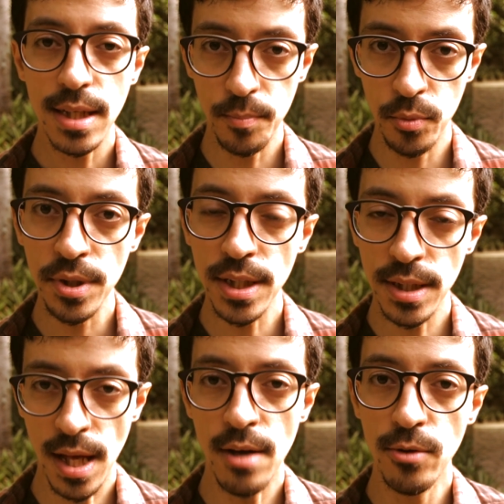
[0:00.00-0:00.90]
que busca
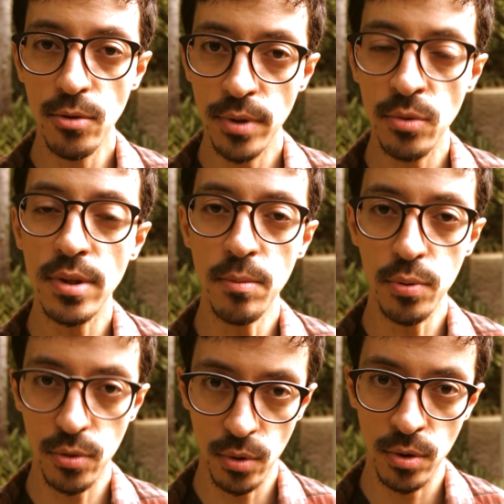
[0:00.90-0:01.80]
estar evoluindo o
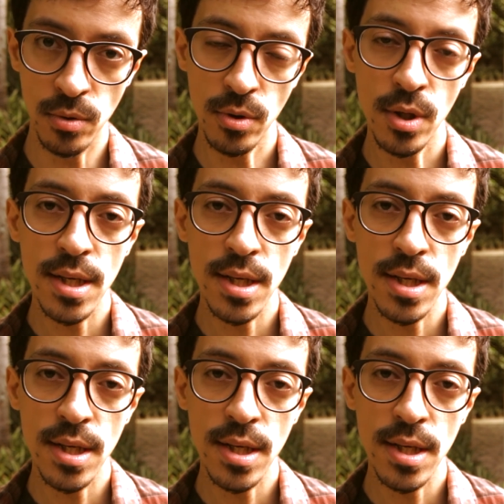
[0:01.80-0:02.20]
tempo todo,